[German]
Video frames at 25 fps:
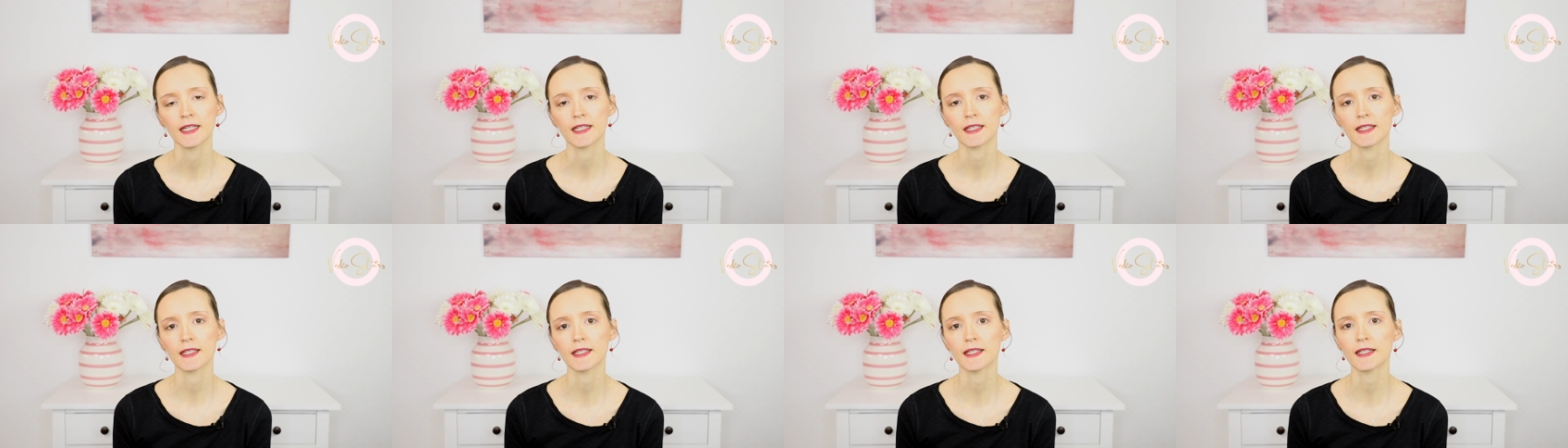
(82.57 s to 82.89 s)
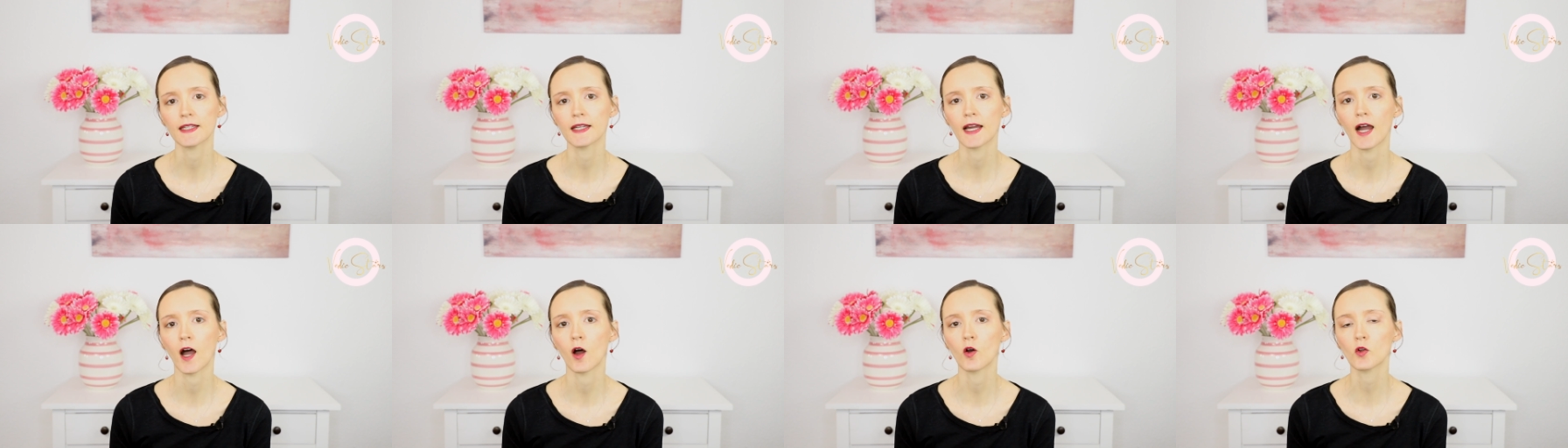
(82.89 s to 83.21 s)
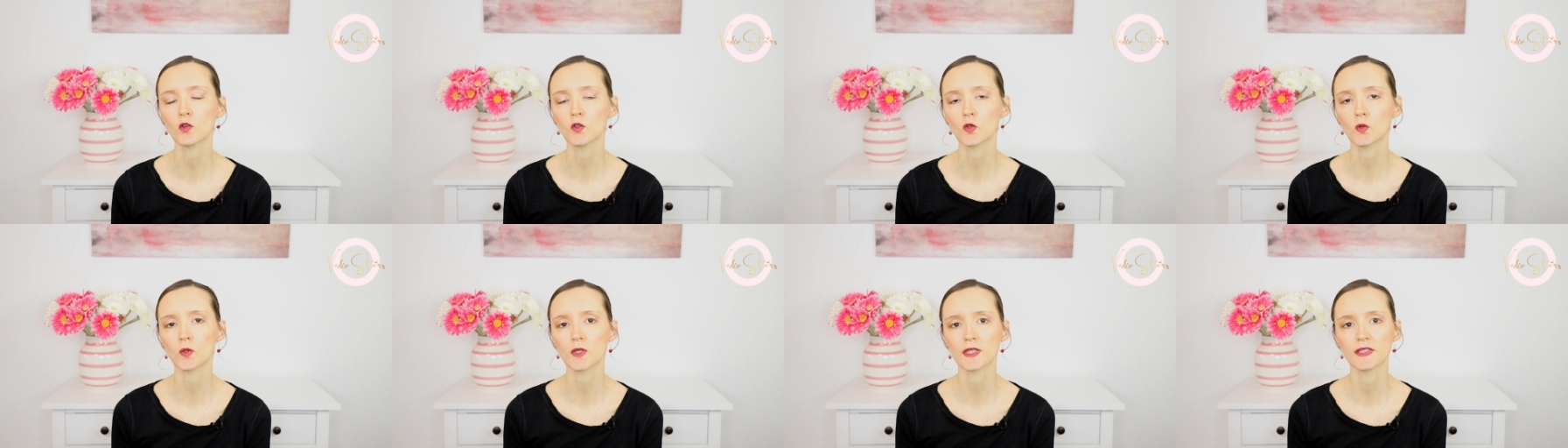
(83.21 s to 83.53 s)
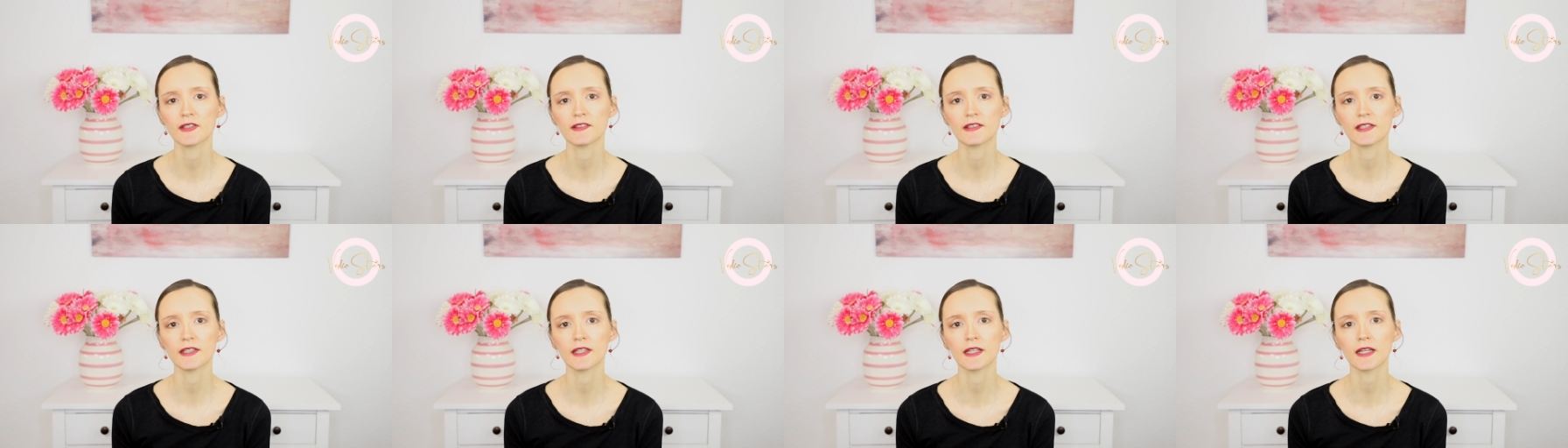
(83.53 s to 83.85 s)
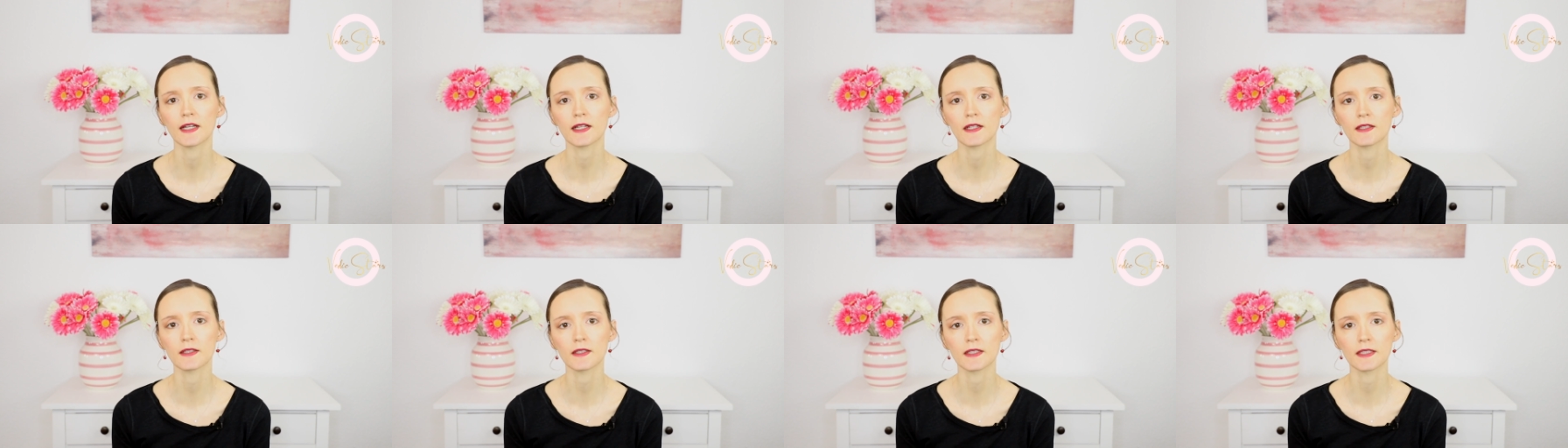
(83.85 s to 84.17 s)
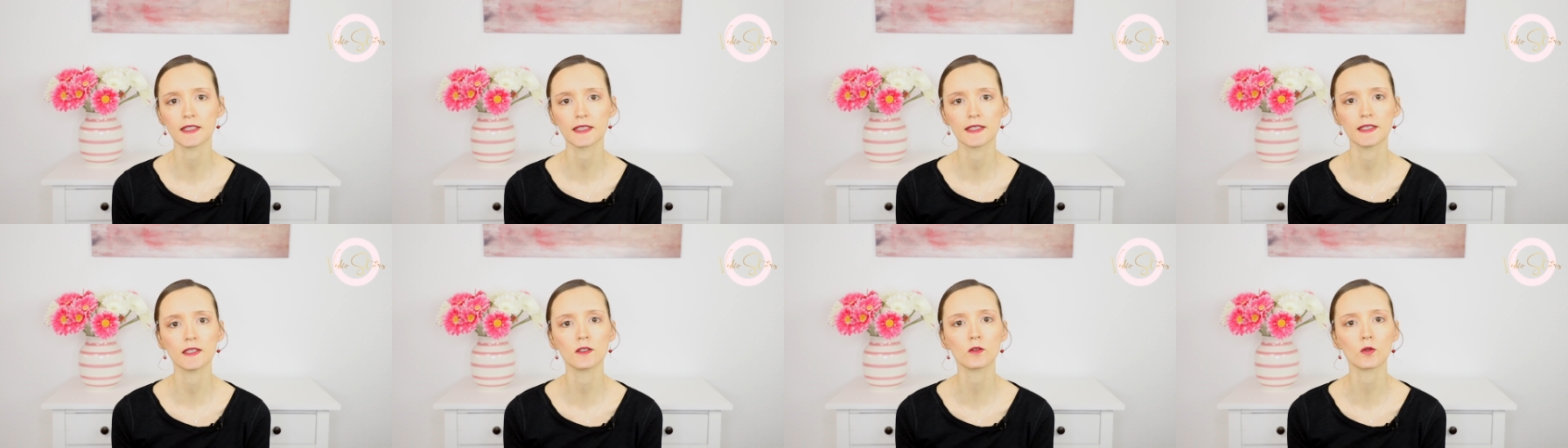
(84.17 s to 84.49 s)
gegen autoritäre
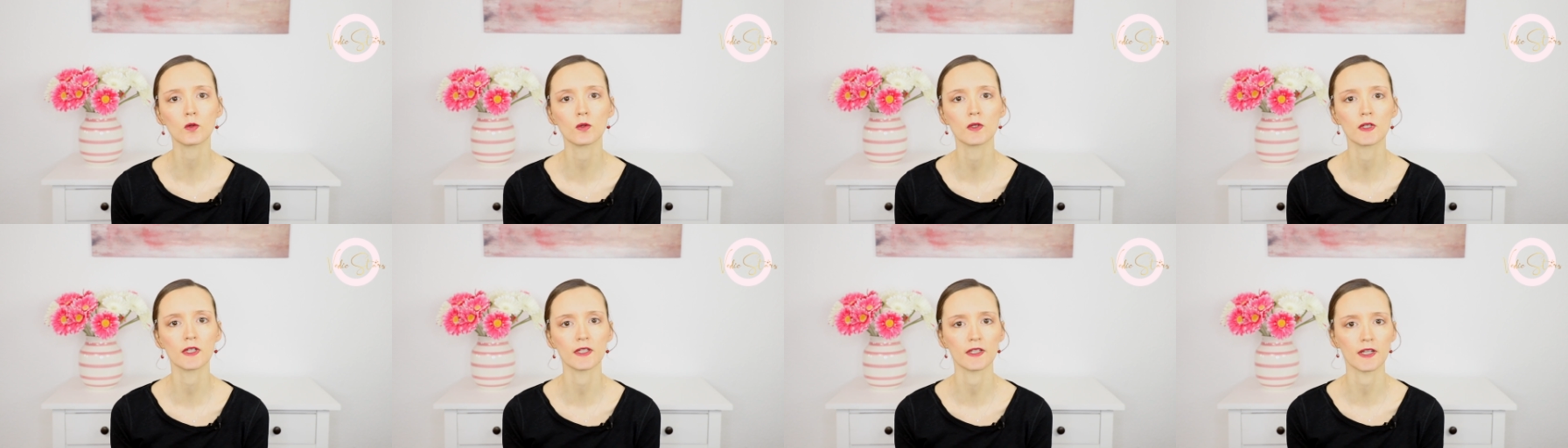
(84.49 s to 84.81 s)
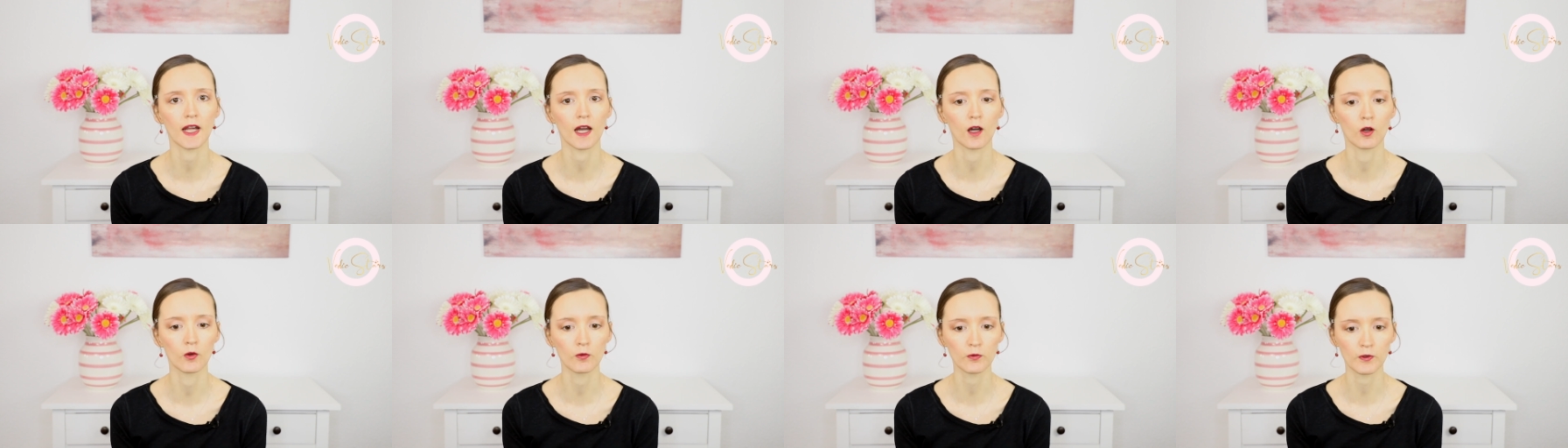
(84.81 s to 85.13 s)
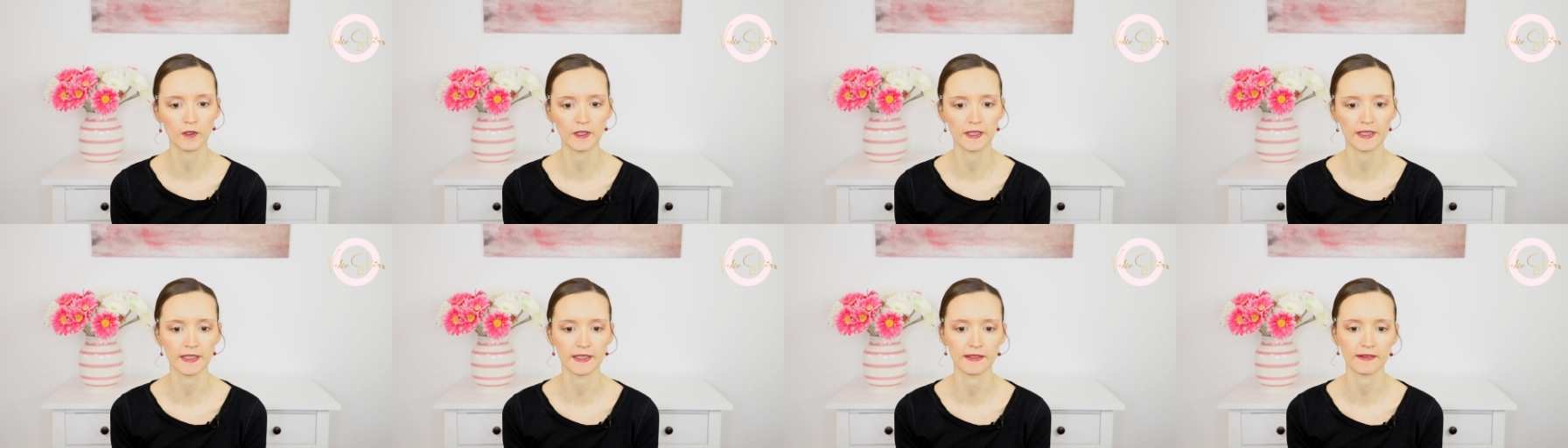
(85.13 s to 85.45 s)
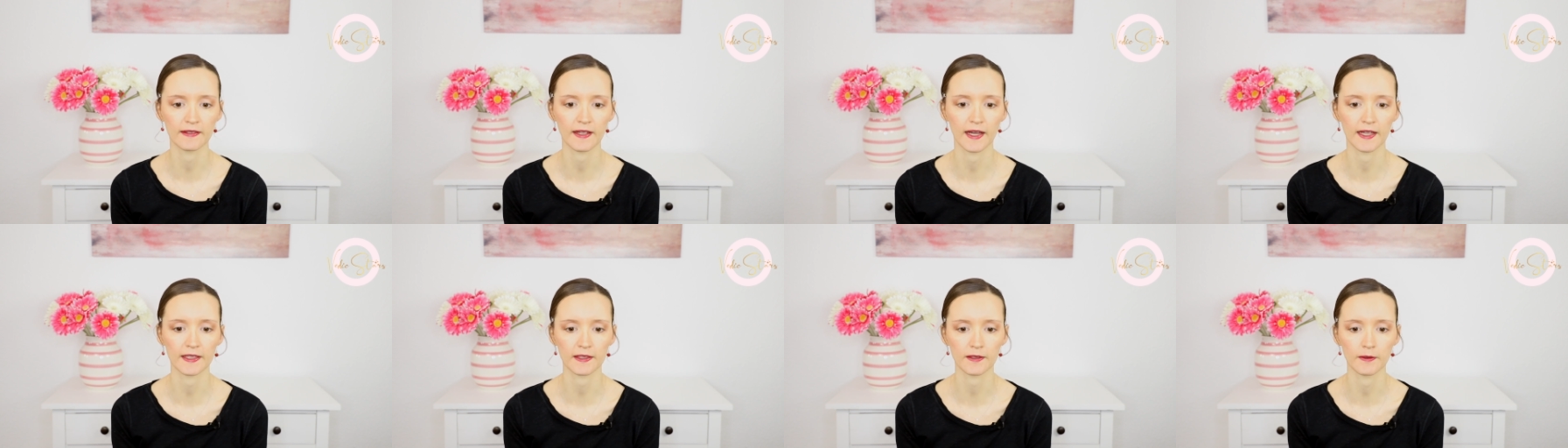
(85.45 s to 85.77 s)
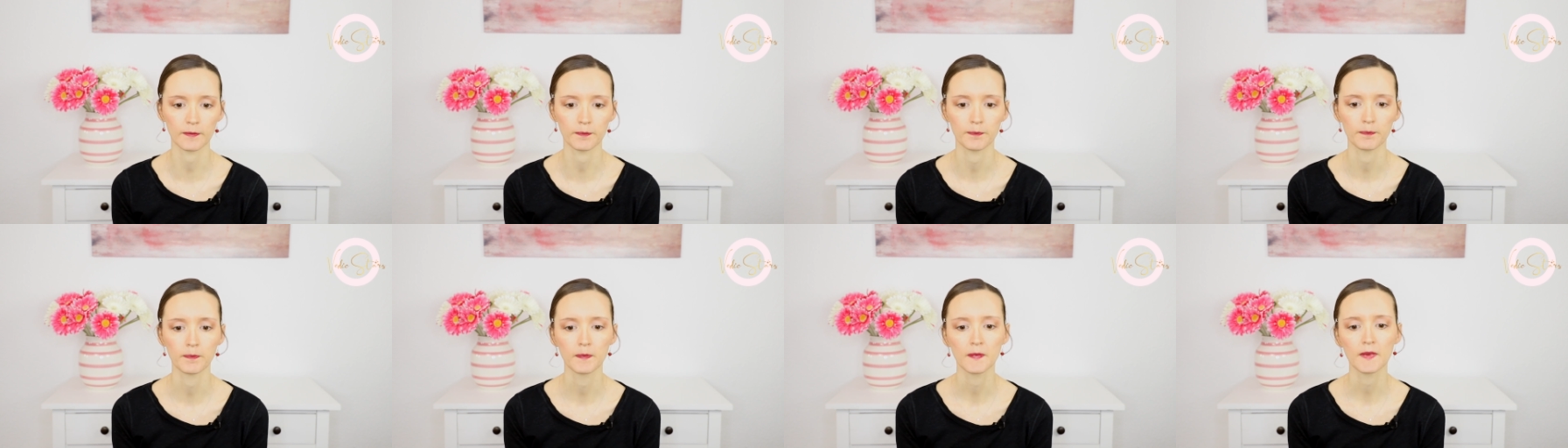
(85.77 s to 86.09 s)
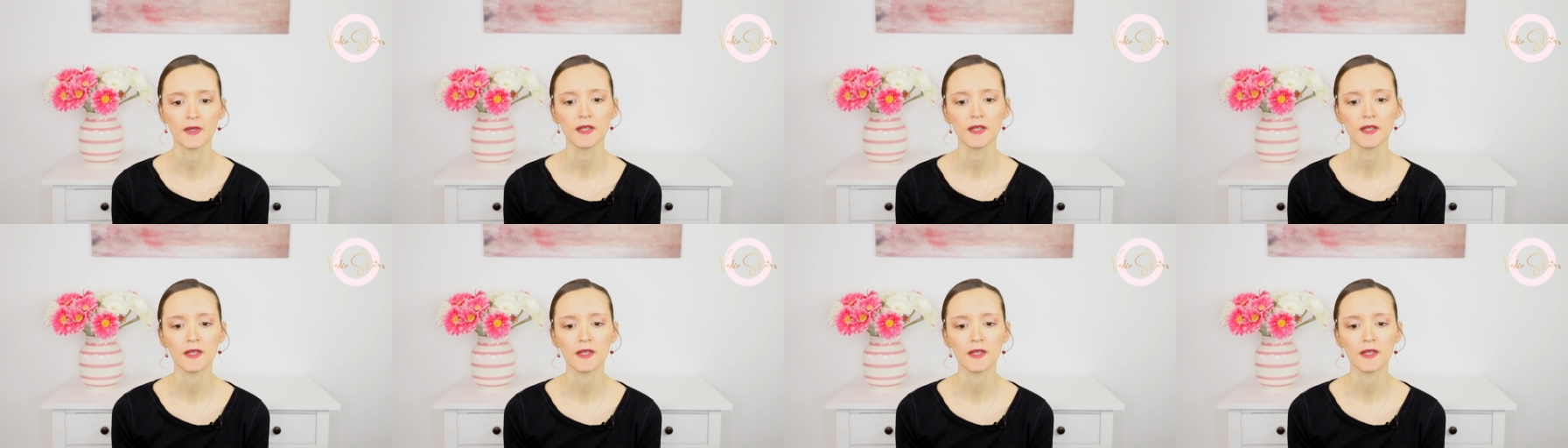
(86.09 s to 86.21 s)
Regierungen aufgelehnt hatten.